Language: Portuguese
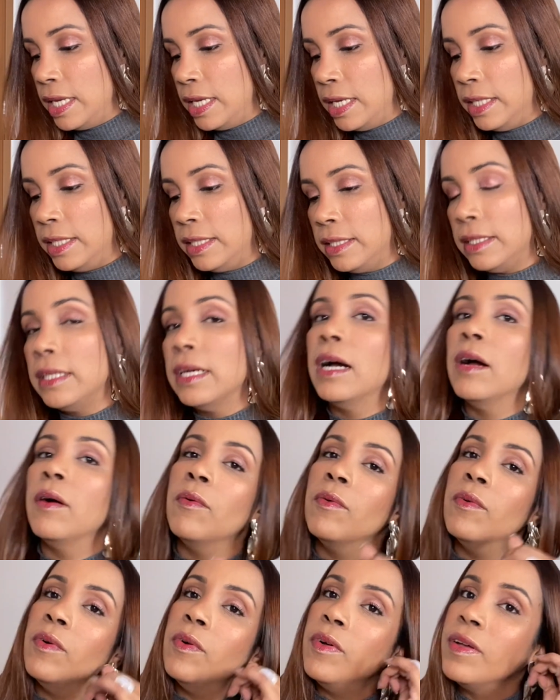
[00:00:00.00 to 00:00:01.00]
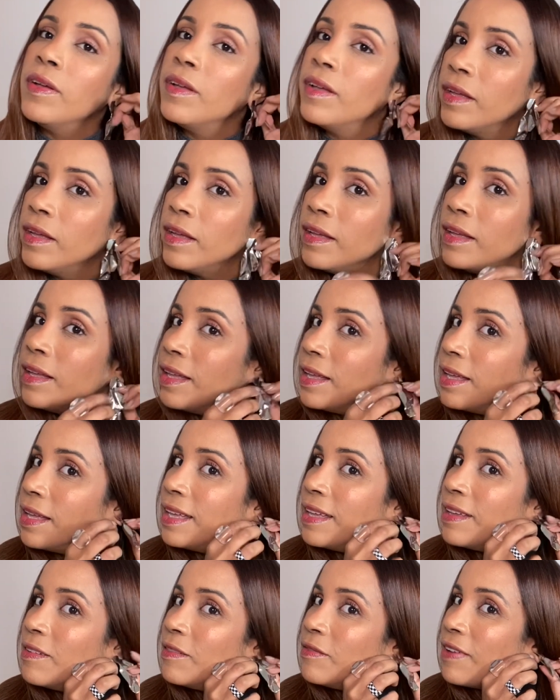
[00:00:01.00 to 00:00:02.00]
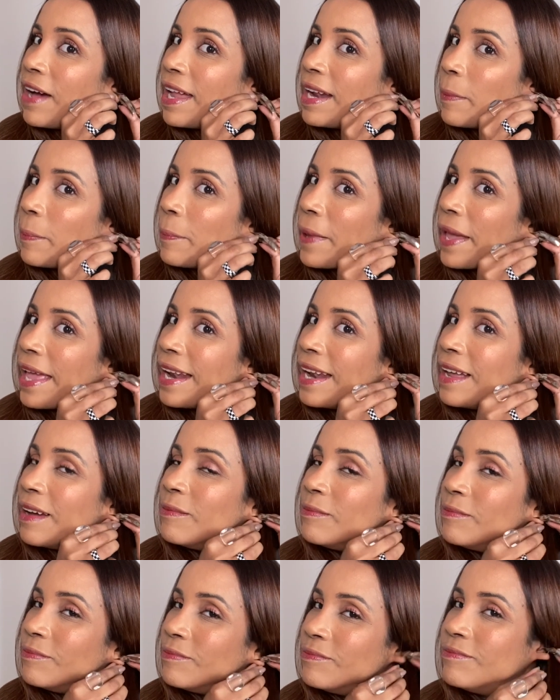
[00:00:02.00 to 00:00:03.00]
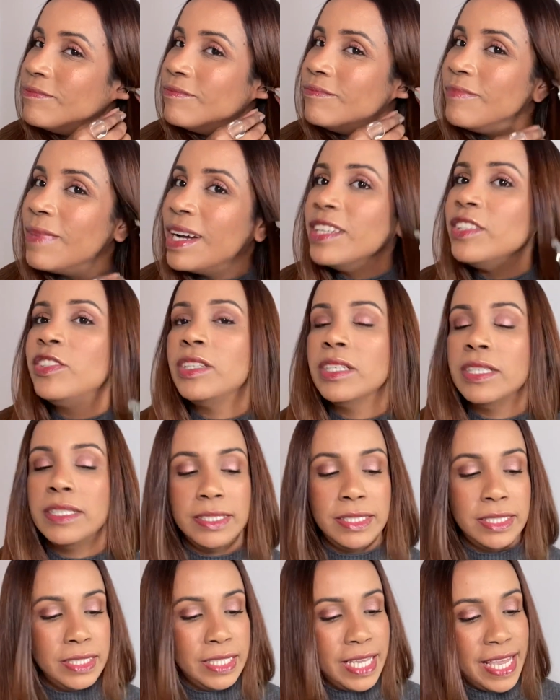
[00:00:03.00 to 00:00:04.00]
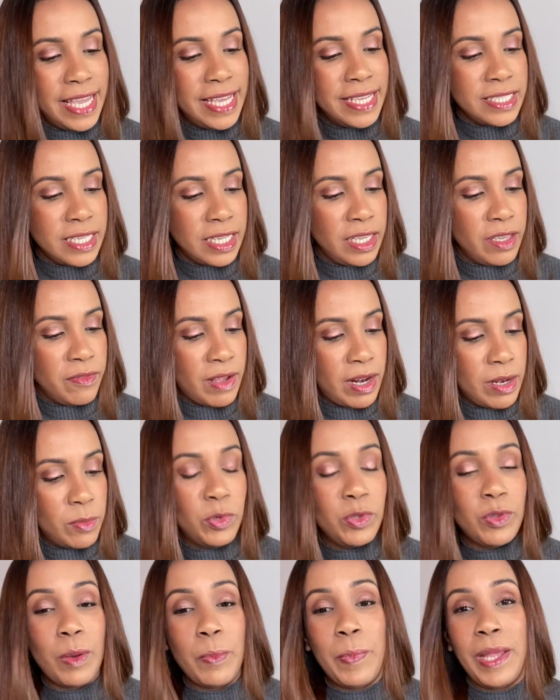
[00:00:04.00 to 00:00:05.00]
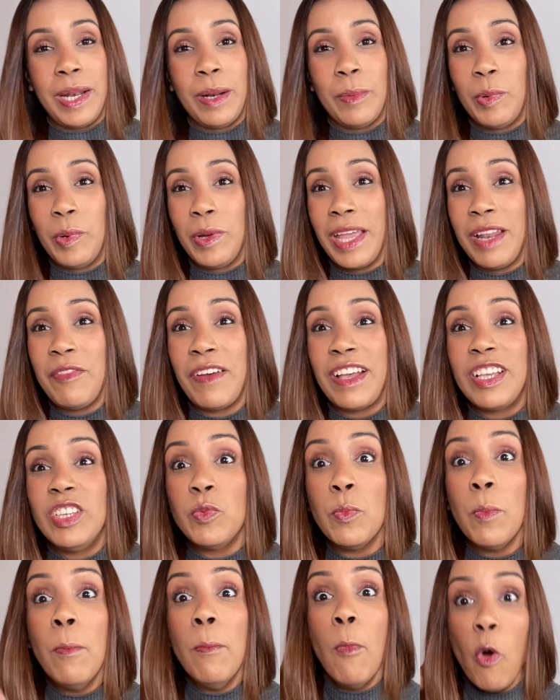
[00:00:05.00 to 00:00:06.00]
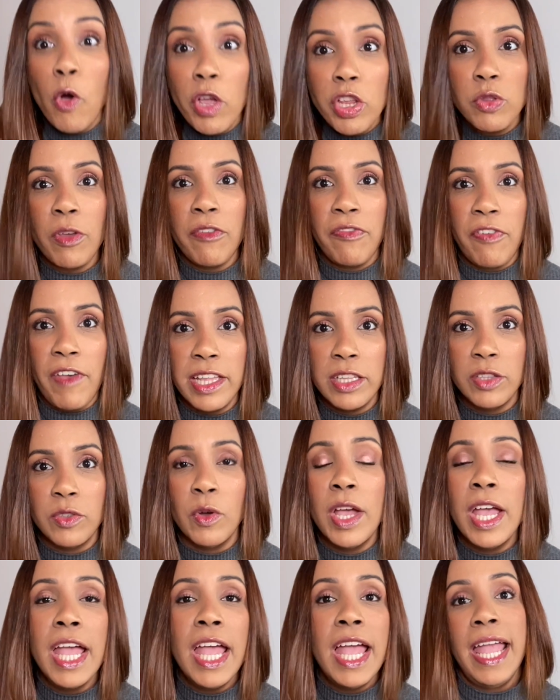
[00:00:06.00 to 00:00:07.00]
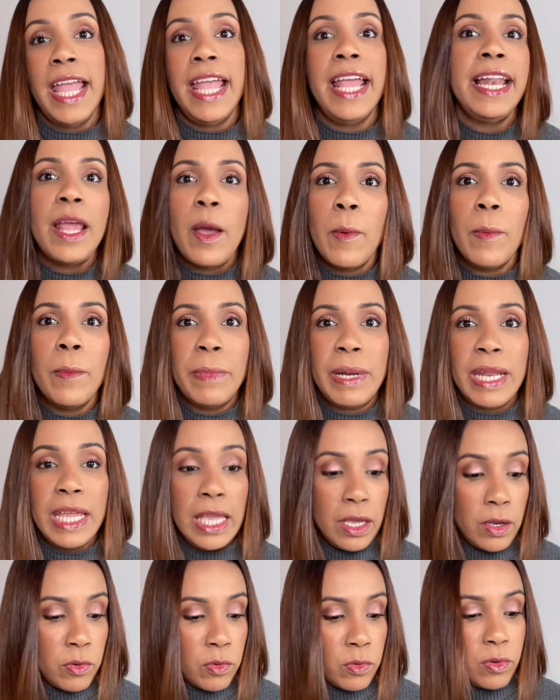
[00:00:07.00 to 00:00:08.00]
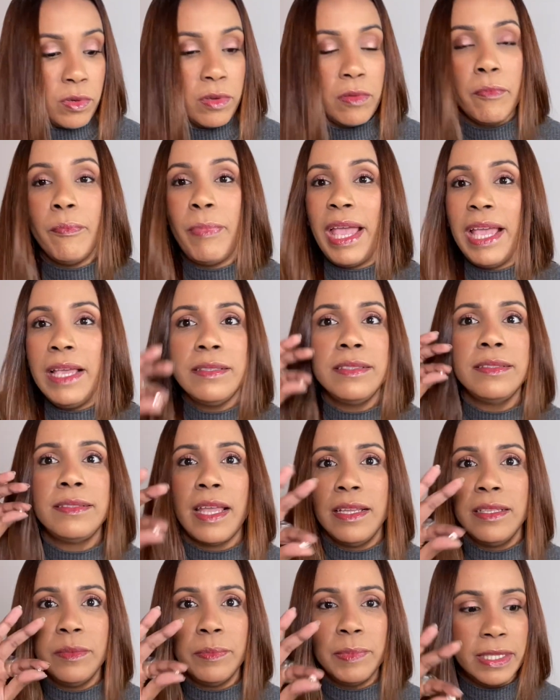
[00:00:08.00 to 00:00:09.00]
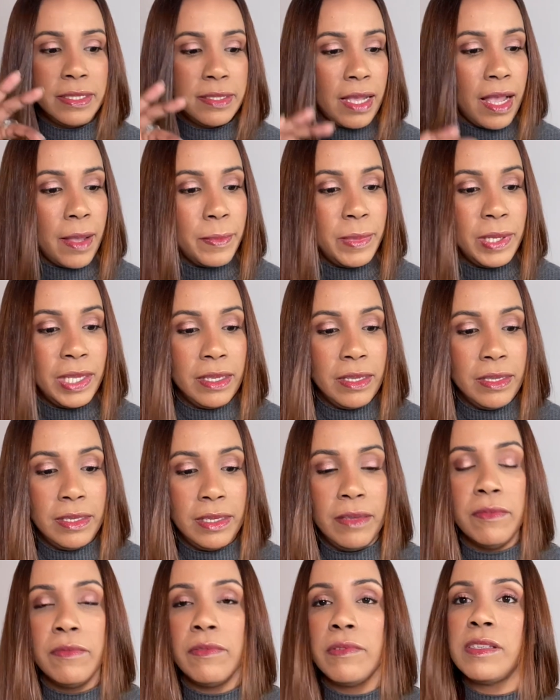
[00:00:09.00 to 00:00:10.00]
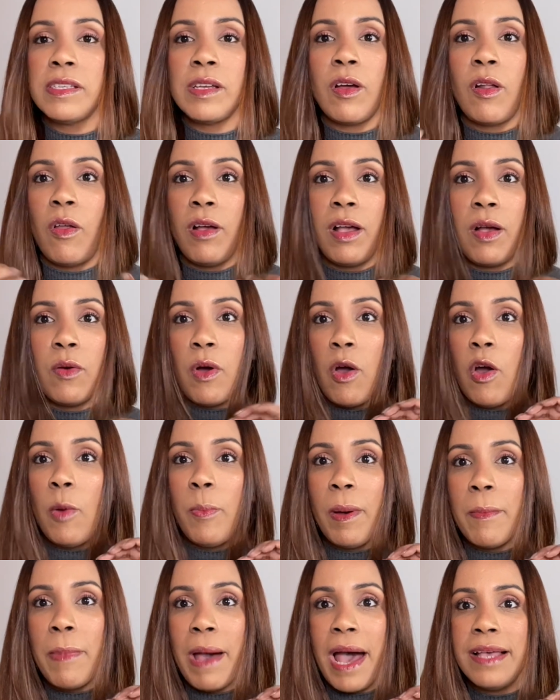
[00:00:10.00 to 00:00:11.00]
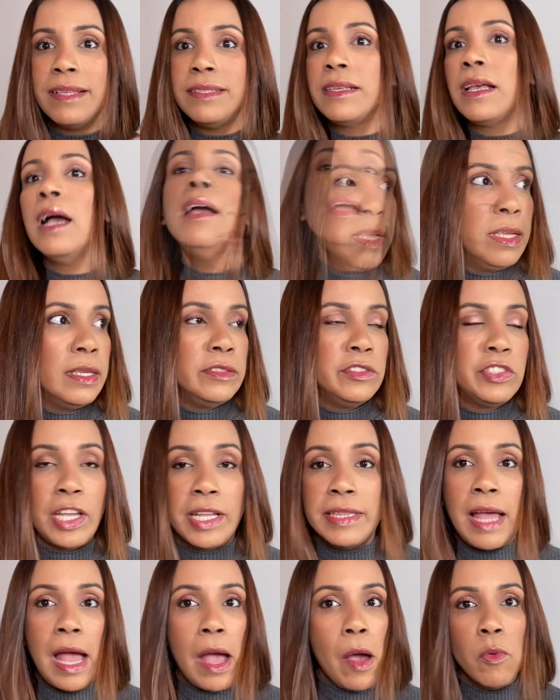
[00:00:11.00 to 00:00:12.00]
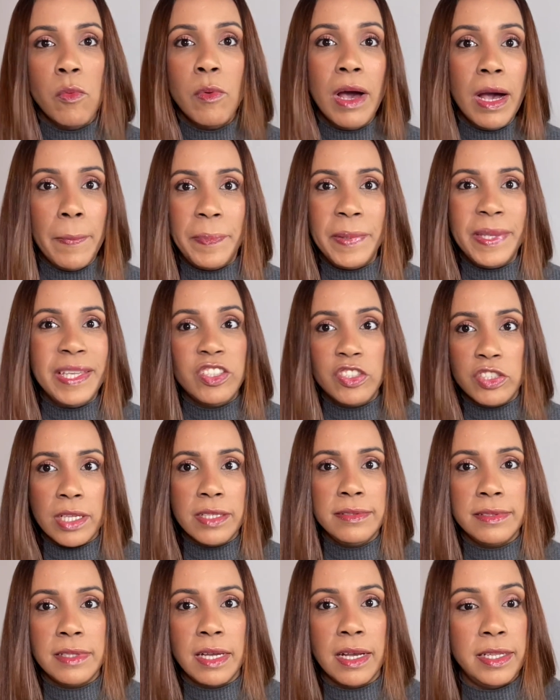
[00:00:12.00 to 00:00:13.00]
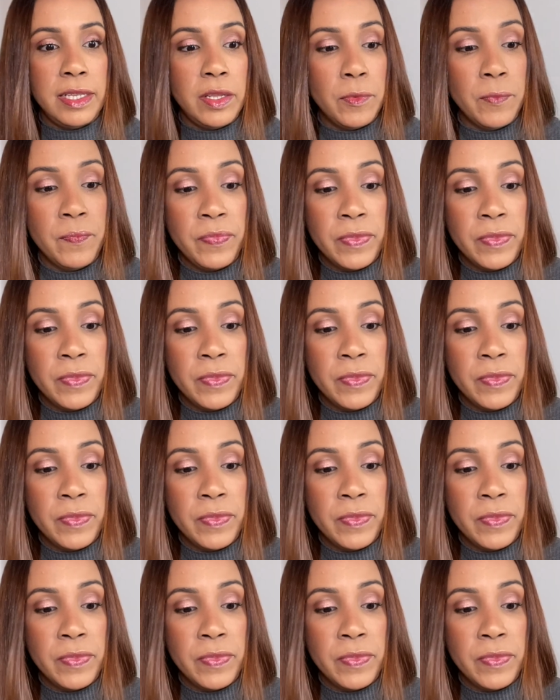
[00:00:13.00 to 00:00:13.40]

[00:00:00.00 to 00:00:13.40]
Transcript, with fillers: Então, vale a pena bastante. Esse aqui vale muito a pena porque ele faz muito efeito. Ele é um brinco bem statement, sabe? Que você coloca com a roupa básica, já dá um up instantâneo.